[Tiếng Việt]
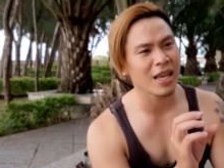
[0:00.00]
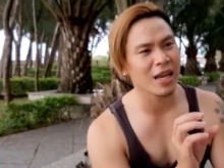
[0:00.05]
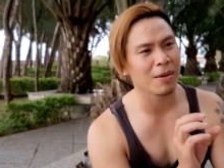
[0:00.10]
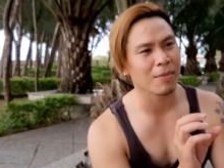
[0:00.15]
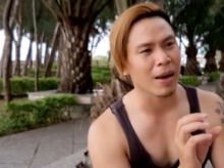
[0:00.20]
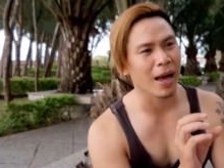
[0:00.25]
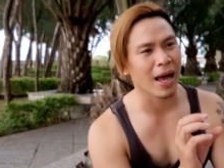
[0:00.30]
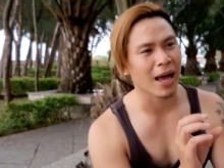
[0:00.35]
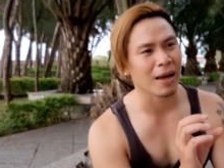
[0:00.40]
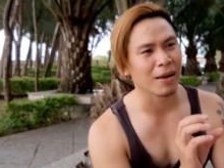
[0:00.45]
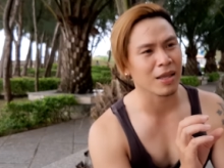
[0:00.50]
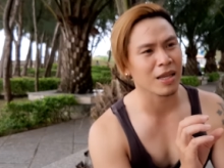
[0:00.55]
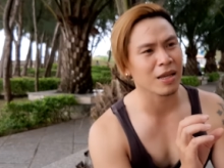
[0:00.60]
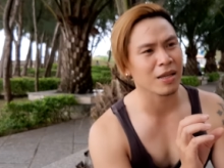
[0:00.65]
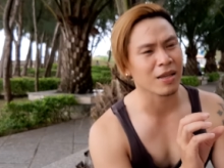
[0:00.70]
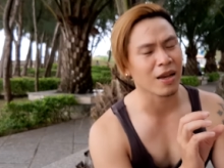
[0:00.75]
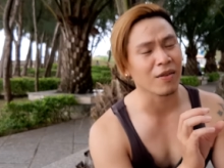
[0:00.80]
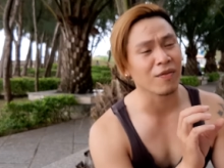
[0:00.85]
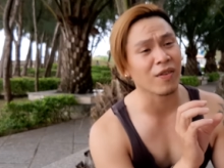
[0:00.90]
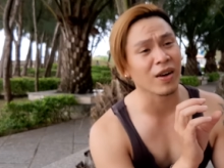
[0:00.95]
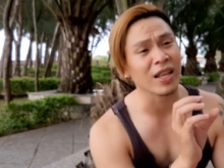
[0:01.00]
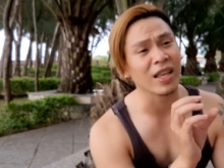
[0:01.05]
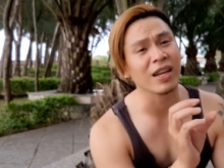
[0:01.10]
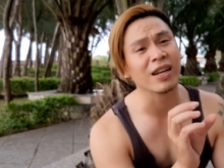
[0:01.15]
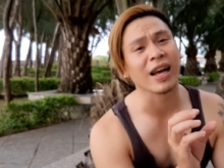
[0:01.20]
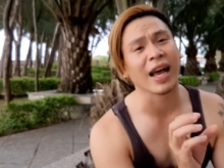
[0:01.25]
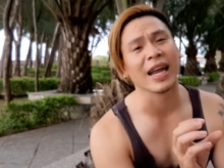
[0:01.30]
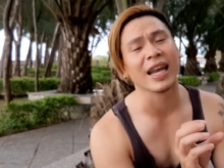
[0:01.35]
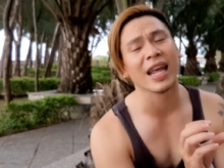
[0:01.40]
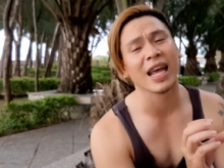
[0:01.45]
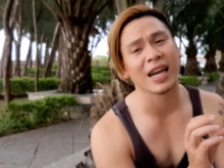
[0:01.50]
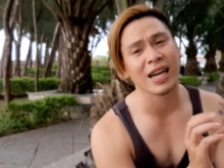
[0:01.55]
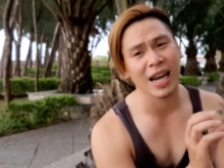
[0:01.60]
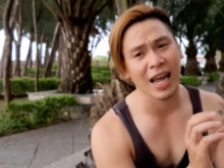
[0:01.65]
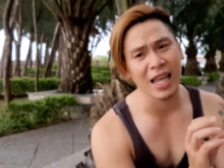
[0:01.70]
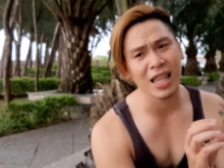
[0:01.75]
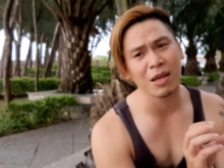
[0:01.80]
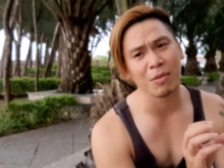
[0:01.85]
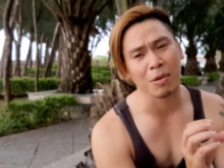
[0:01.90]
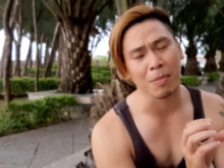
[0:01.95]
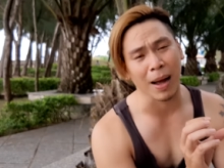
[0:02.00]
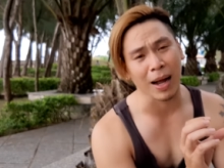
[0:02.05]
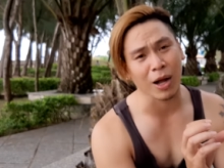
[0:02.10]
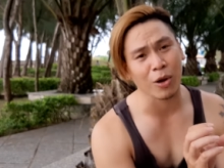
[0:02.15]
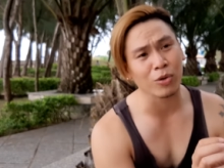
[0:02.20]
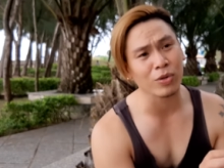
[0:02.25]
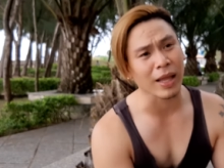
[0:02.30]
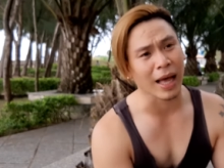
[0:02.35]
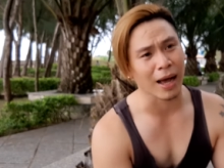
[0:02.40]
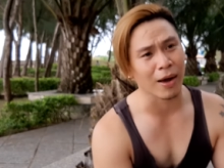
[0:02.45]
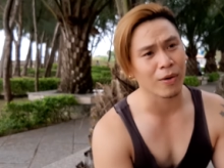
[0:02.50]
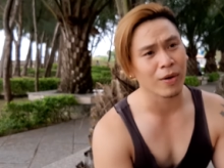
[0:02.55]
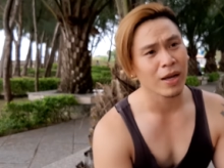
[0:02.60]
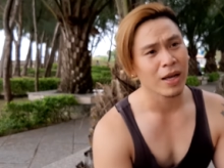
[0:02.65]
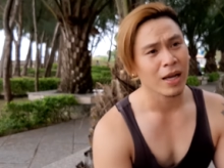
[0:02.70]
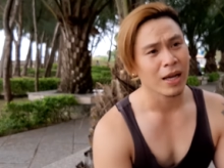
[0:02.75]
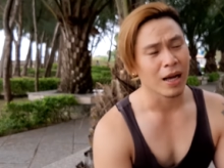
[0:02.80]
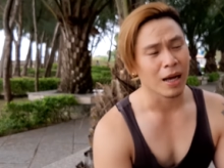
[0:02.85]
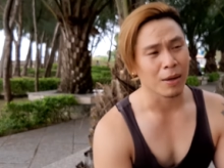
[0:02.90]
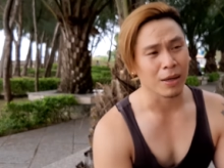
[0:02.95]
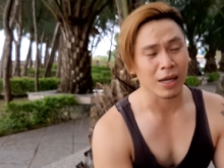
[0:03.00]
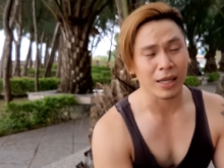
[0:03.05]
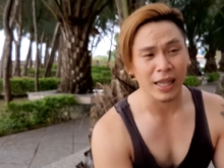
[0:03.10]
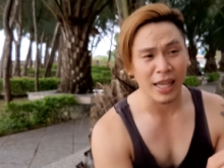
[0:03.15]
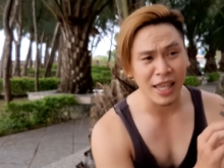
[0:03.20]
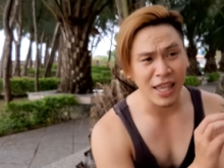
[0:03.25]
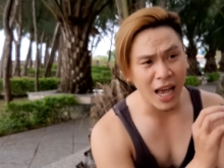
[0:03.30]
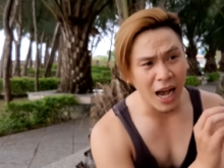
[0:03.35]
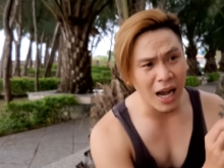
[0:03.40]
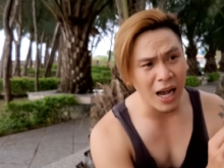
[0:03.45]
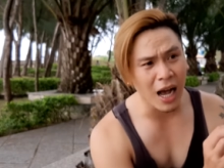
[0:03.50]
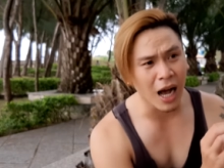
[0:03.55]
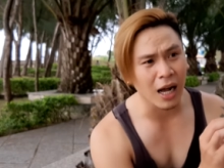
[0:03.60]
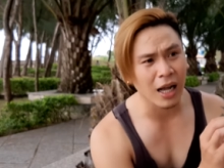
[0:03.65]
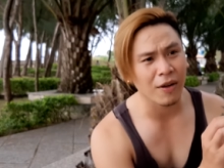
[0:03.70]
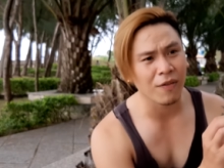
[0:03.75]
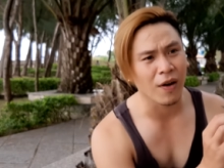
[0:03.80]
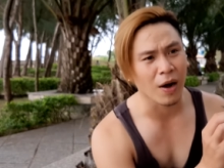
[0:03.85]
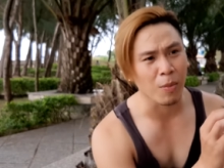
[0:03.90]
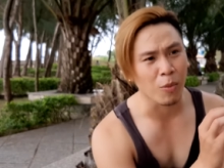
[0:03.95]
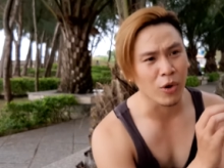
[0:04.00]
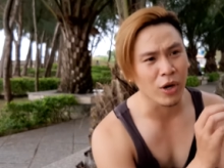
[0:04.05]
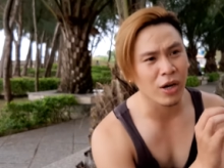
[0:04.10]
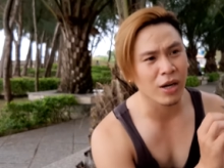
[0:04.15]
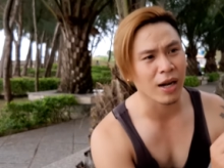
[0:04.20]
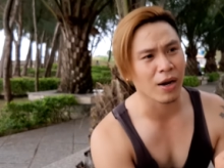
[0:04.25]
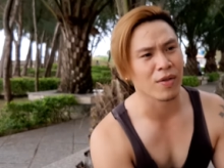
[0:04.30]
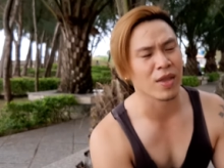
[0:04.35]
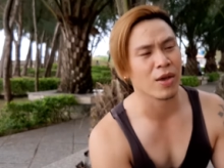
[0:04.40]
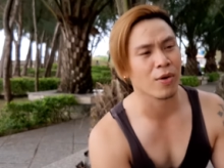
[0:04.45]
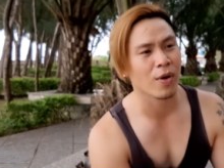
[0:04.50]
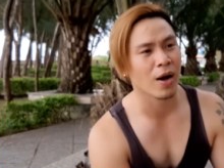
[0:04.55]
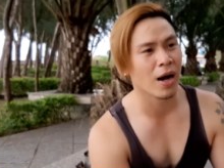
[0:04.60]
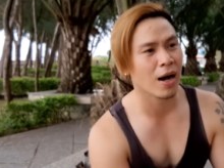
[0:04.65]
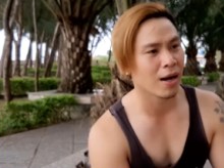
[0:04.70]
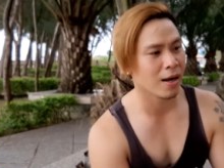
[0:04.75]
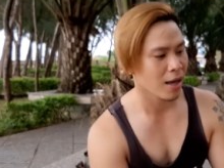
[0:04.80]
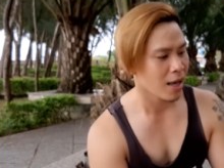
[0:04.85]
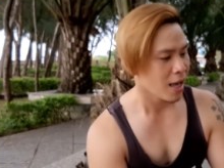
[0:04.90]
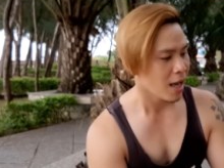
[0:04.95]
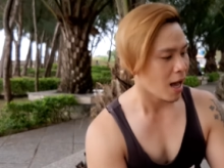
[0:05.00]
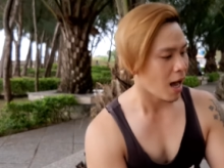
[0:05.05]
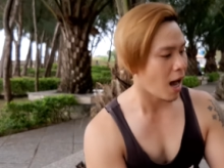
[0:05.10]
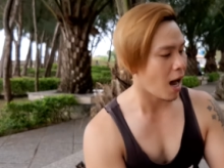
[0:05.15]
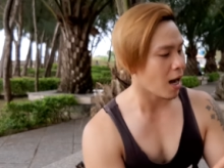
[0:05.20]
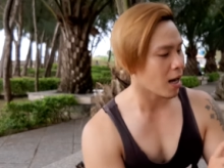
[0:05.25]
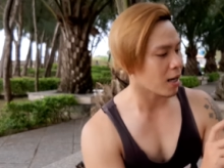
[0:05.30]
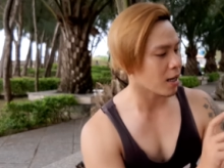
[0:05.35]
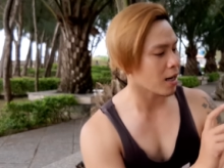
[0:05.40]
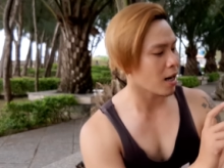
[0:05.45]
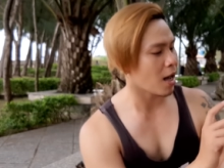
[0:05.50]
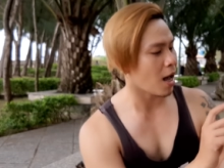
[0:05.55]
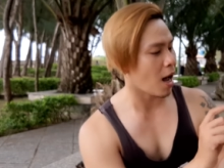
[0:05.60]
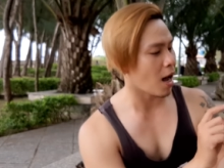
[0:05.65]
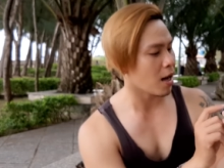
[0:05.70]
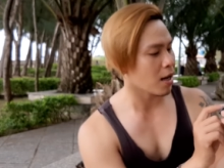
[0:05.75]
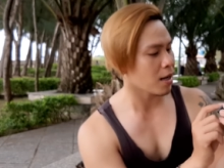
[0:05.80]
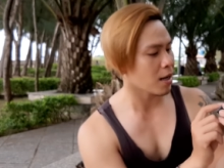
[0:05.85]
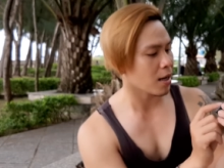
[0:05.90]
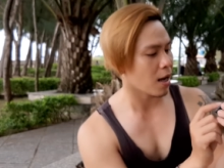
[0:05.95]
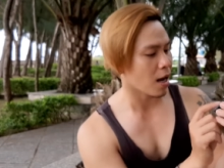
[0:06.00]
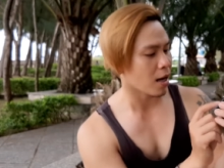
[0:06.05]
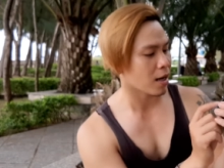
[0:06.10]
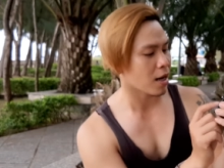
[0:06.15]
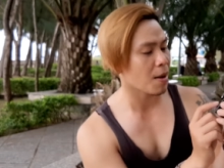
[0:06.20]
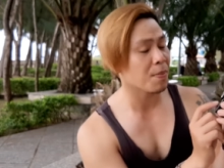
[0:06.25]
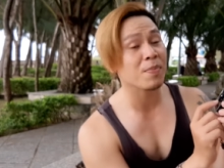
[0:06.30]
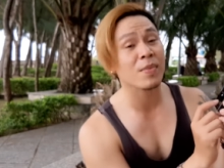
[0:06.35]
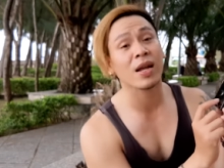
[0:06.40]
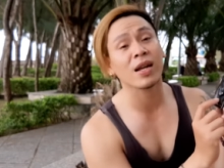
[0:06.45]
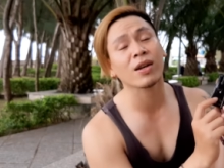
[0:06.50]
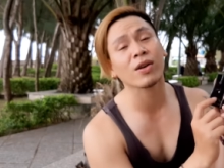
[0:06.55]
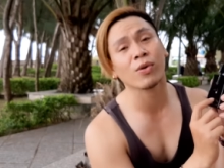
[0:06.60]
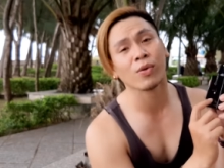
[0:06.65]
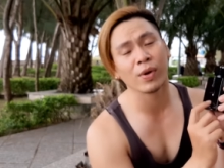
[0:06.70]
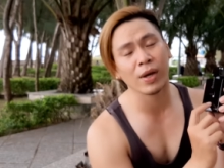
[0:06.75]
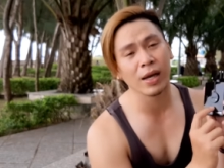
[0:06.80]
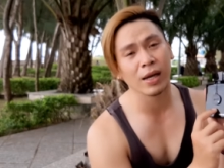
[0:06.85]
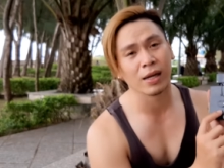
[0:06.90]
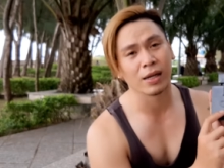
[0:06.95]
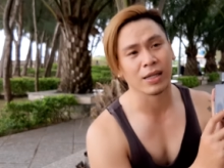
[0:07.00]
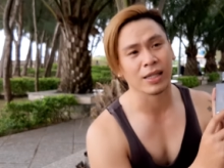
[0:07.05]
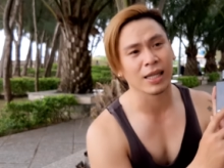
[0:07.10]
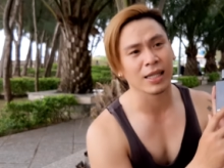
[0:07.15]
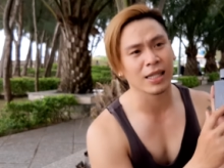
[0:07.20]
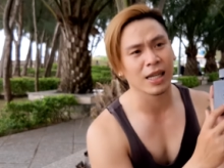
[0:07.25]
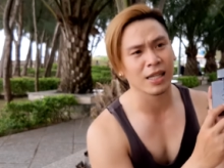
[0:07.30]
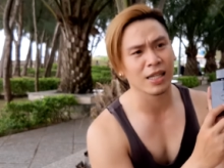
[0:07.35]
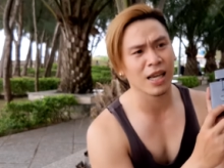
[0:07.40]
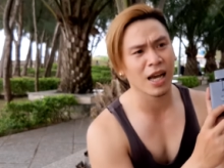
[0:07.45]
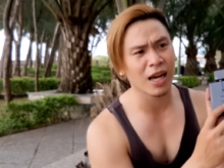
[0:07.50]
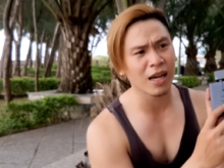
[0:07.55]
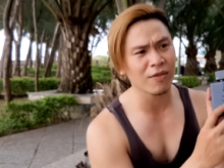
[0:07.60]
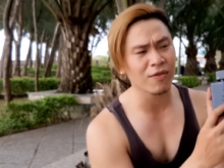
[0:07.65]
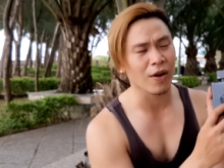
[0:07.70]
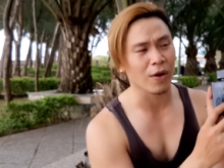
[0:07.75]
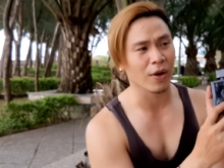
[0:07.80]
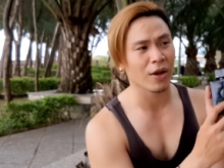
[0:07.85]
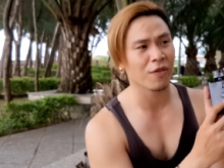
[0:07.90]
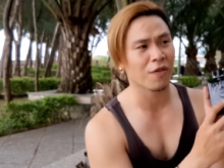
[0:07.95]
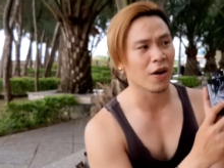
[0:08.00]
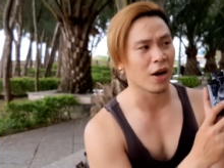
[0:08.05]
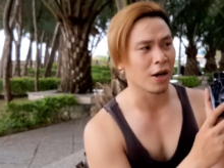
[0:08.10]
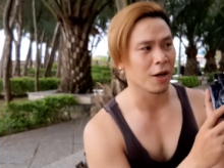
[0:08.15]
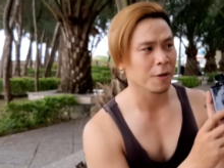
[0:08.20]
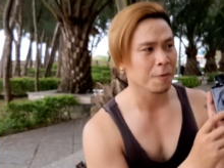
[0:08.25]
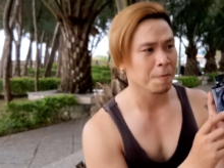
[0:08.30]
nhưng mà à, nhưng vẫn vẫn giữ được ADN đấy nhưng mà bạn cấu tạo à, người ta nhấn ở cái phần mùi hương nào nhiều hơn ở ở, ở Club de Nuit ấy, người ta sẽ nhấn vào cái phần